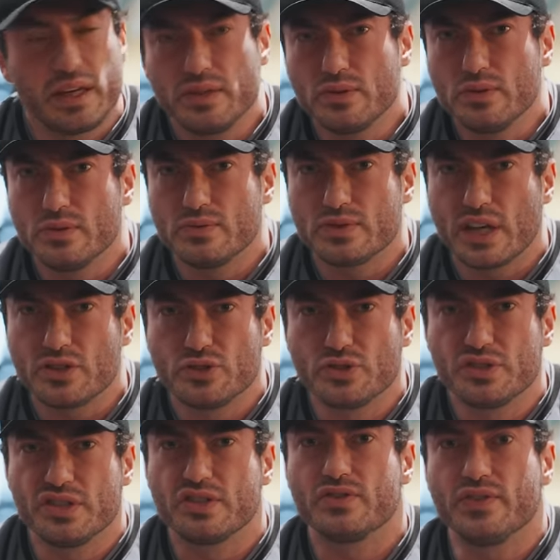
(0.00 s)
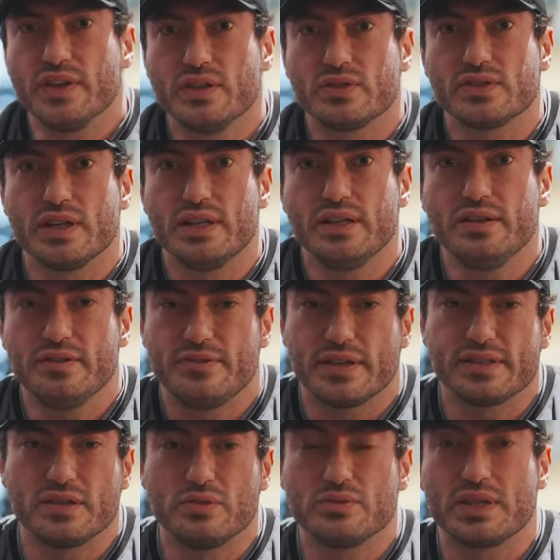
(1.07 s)
Tendo uns ajustes finos ali,
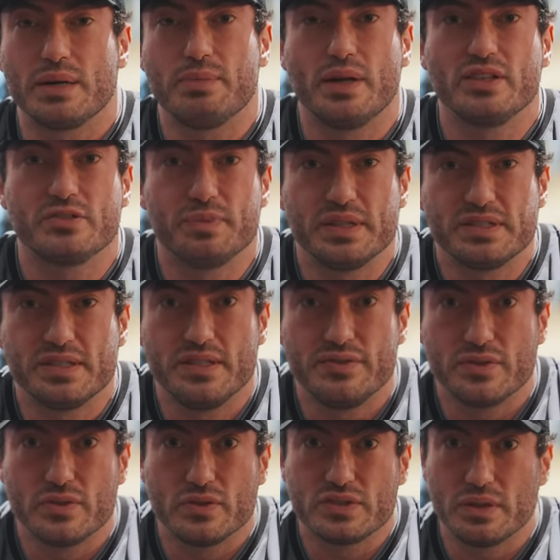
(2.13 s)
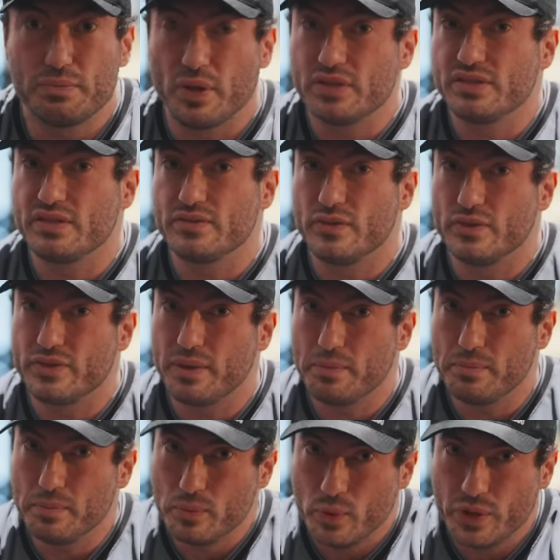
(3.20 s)
fazendo um trabalho específico, você pode desenvolver
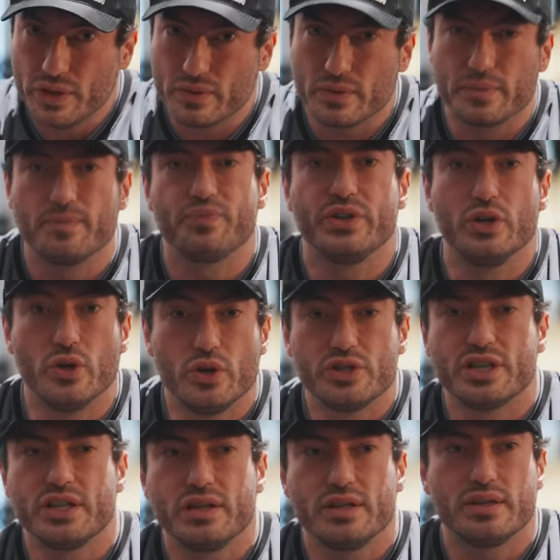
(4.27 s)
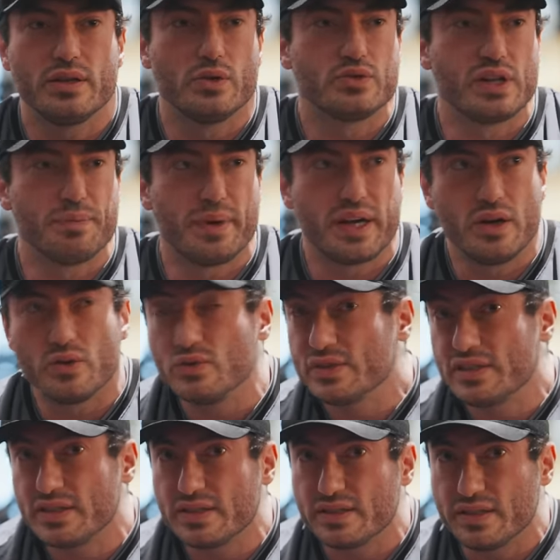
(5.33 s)
muito. E hoje eu separei alguns
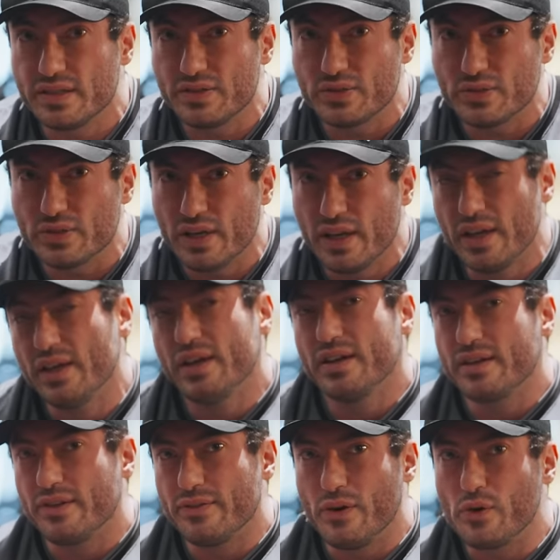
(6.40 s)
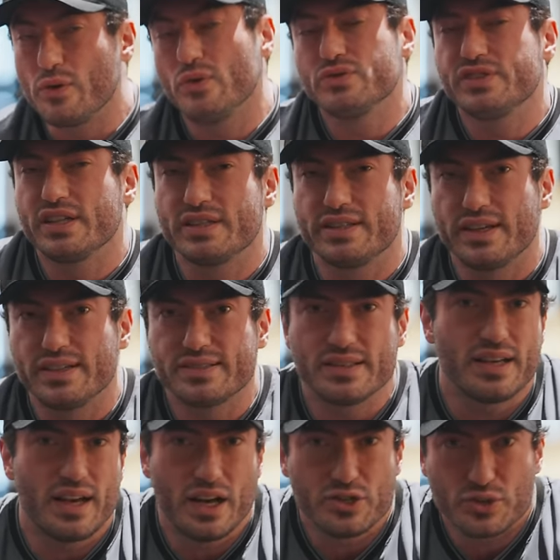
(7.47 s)
exercícios que vão com
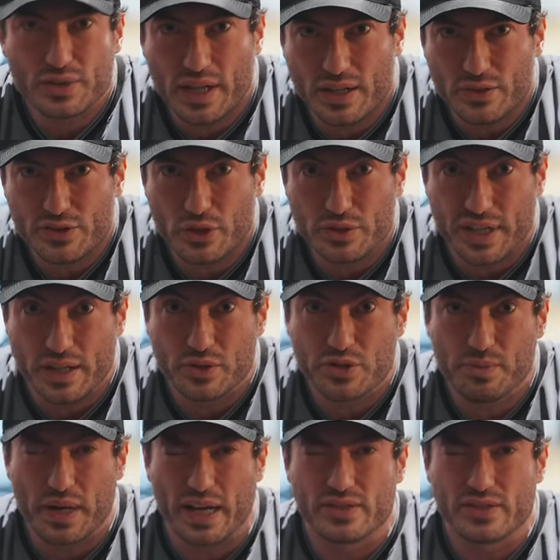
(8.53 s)
certeza ajudar no seu treino de braço.